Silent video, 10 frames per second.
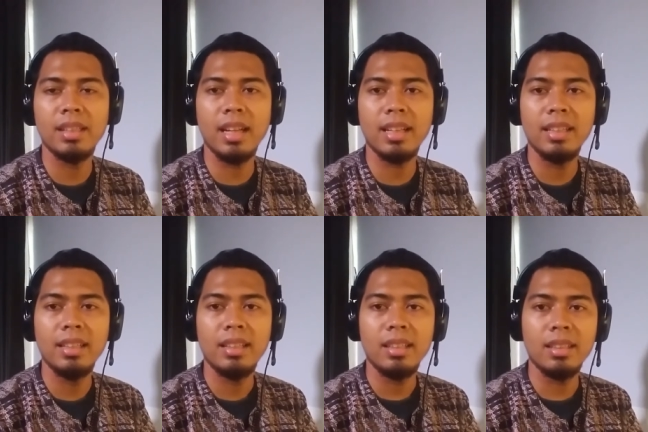Nah,
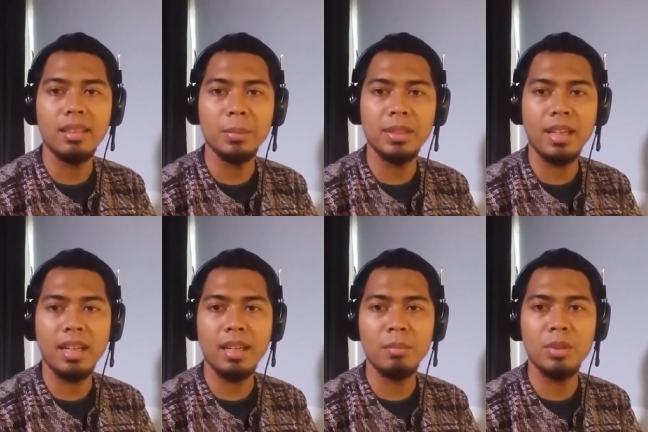uh, Mister
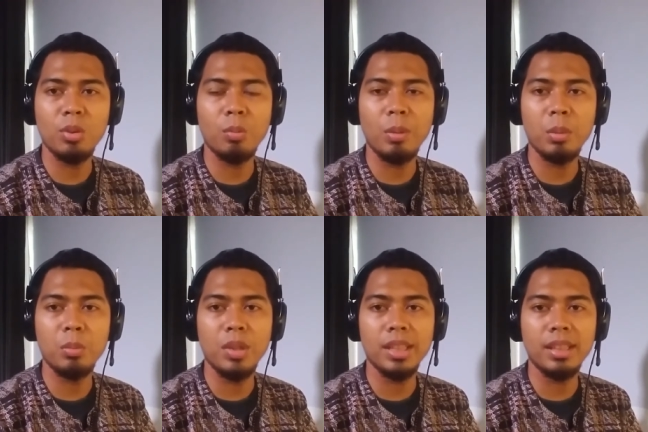akan mencoba
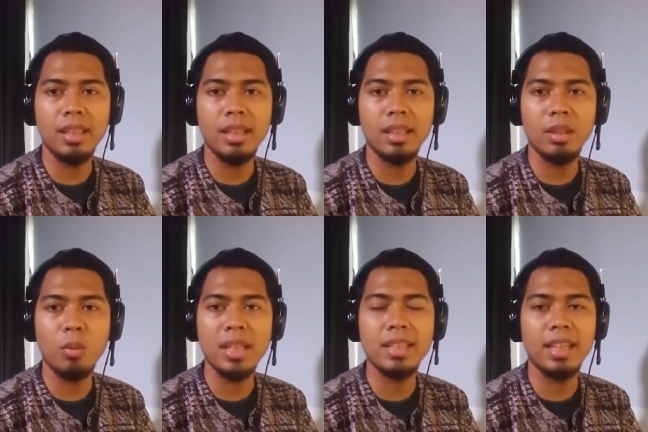membuat uh,
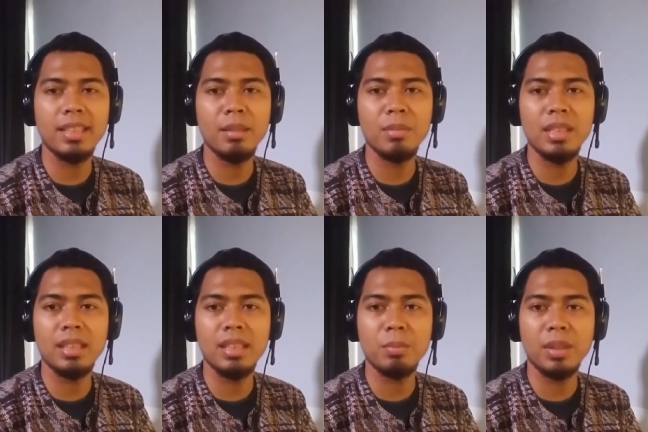wajahnya
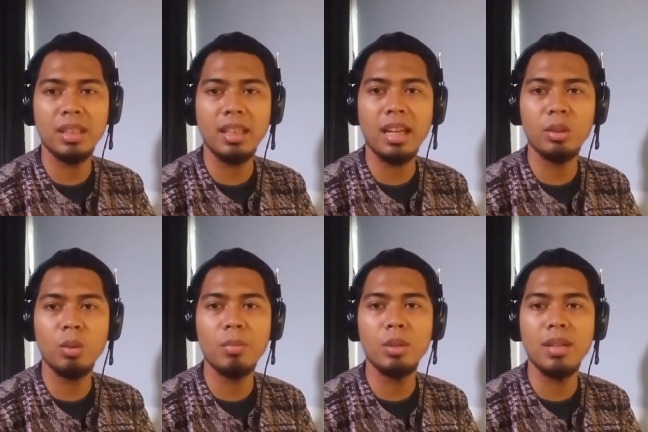menjadi seperti
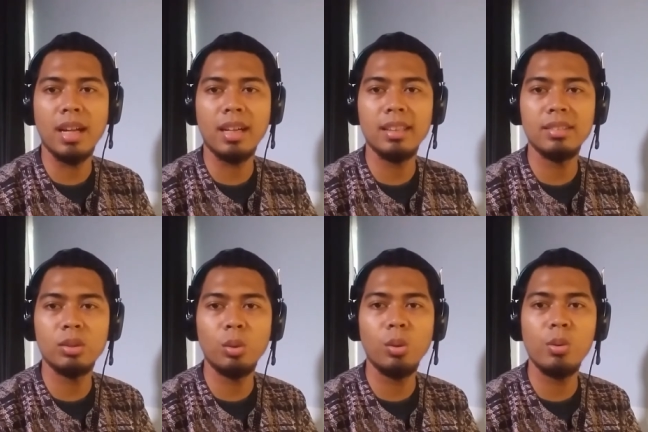kartun menggunakan
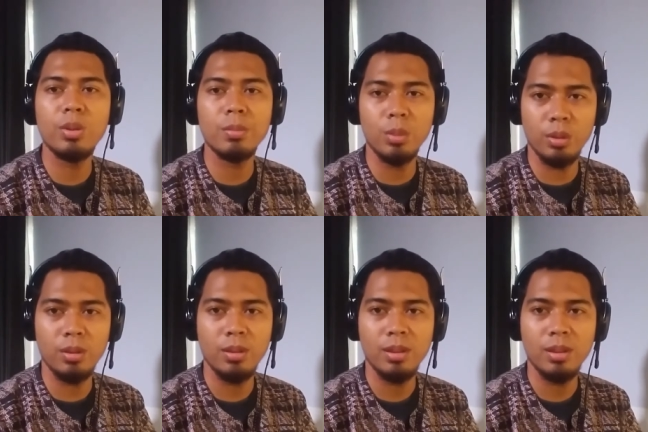tool smooth.